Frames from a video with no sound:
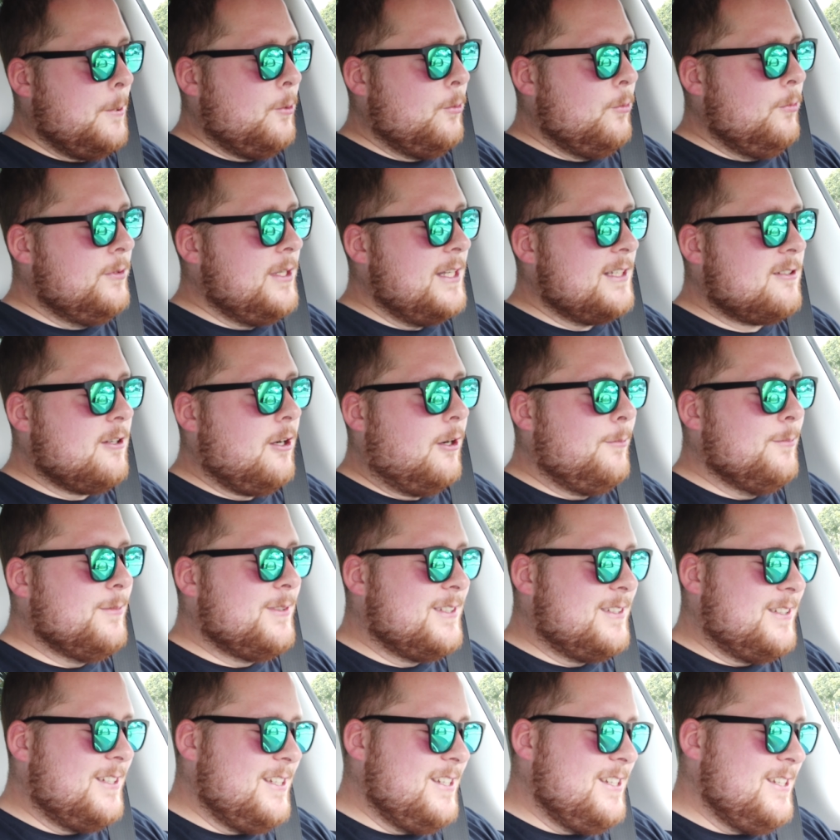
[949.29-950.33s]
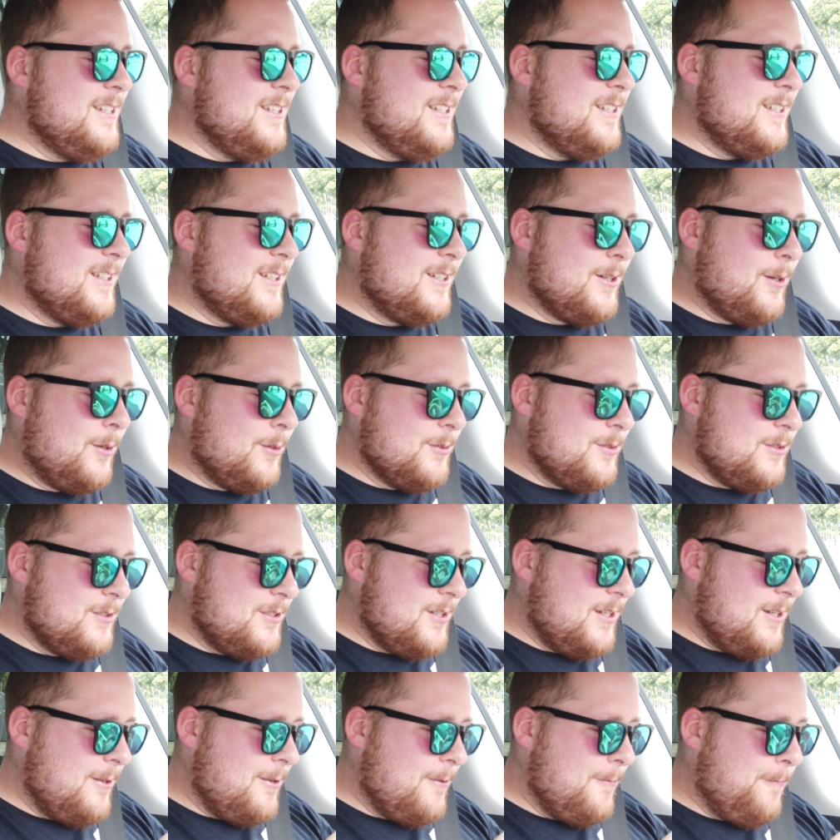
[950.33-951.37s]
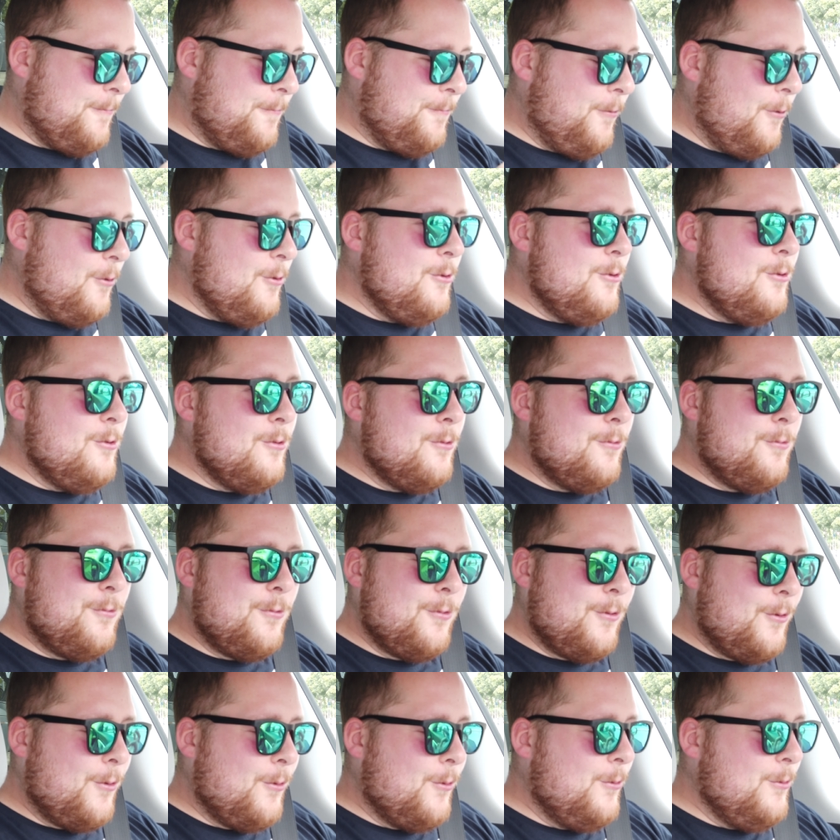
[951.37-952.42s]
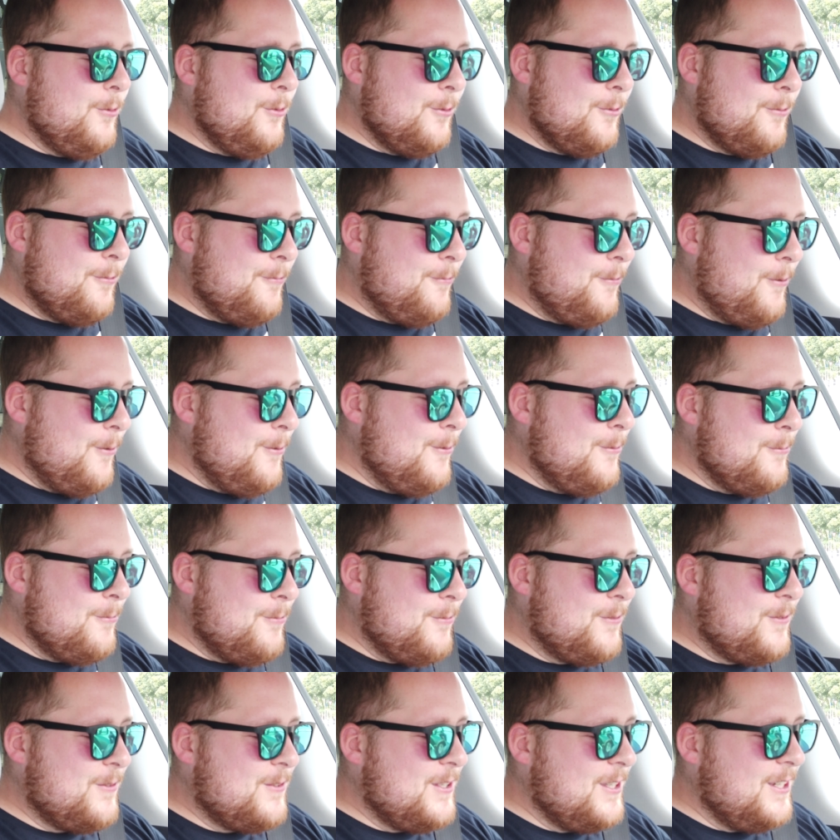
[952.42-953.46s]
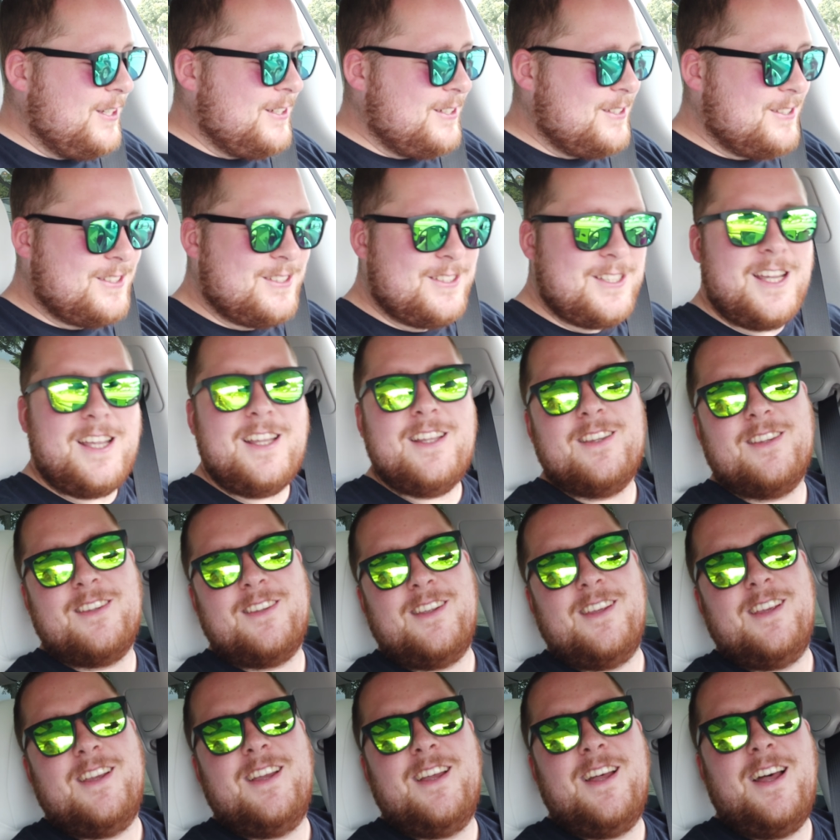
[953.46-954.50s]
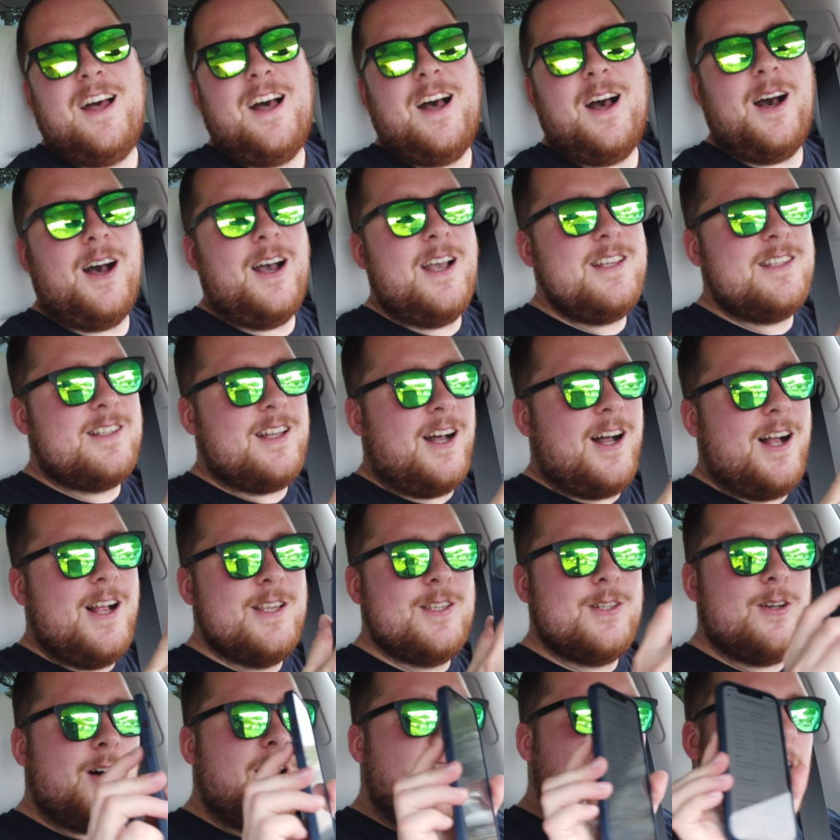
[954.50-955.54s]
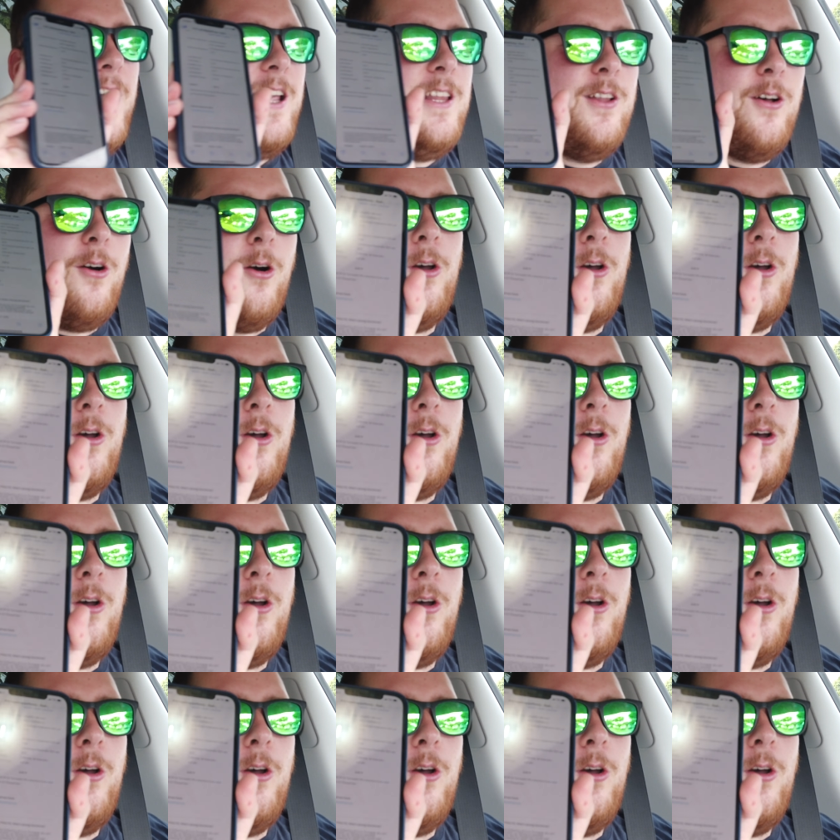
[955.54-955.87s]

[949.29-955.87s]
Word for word: Und jetzt kommt die Kosten. 55 Cent. Heißt also 1,10